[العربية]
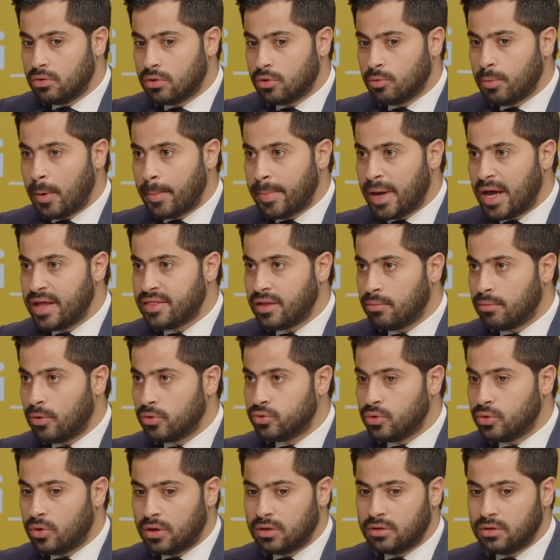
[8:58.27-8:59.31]
ربما هذا
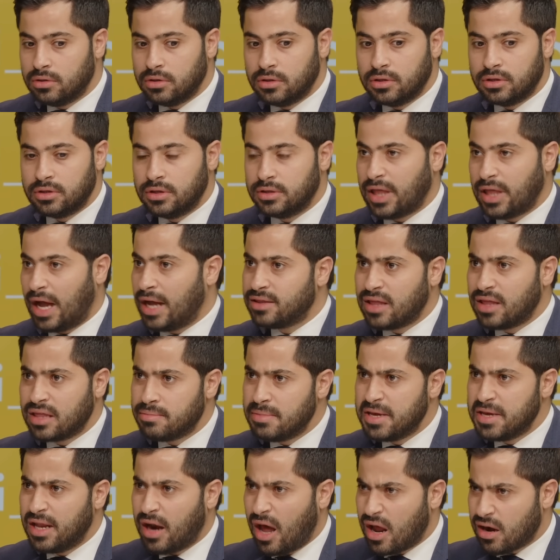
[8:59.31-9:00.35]
الموضوع آه، تحدث
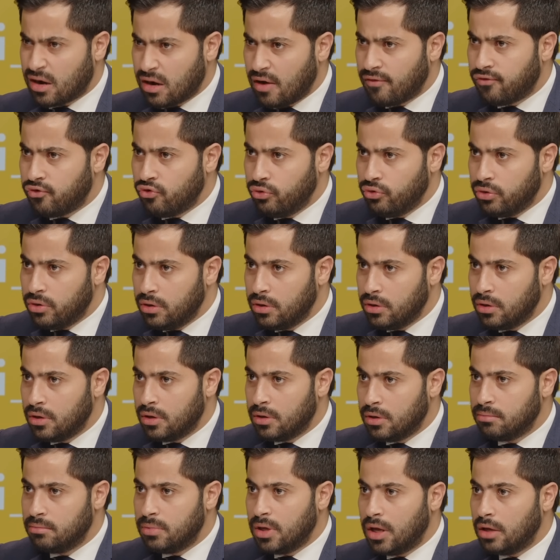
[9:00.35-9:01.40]
به العرافون,
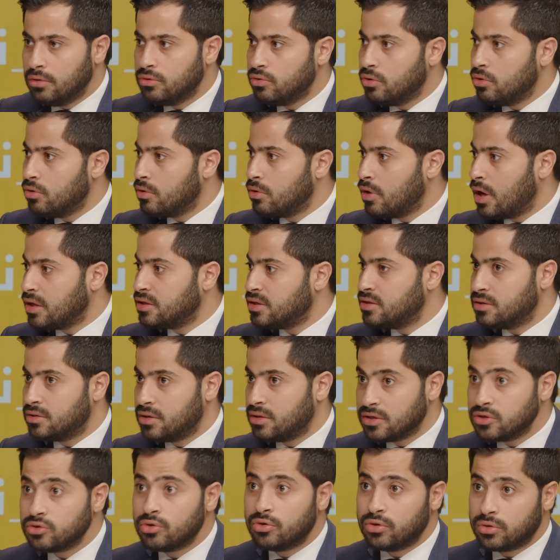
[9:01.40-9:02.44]
العرافون بانه قد
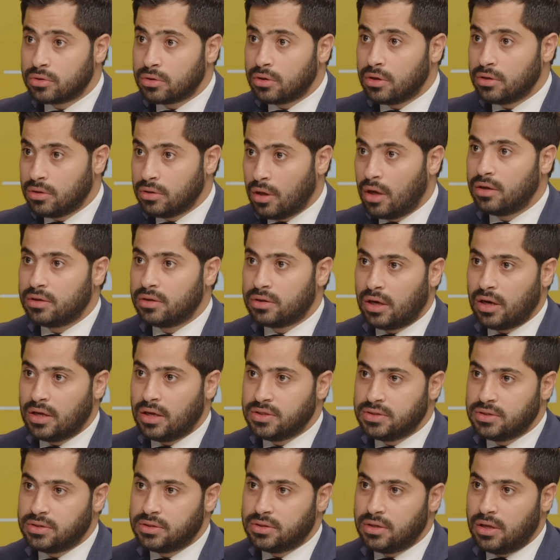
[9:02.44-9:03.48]
تسقط شو طائره شو
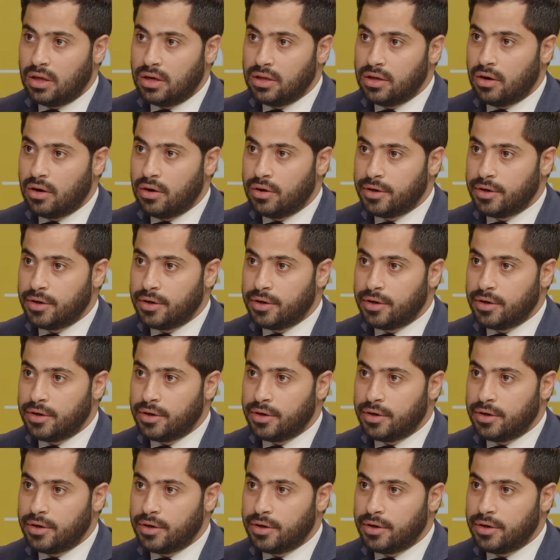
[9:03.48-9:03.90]
رئيس شو الايراني شو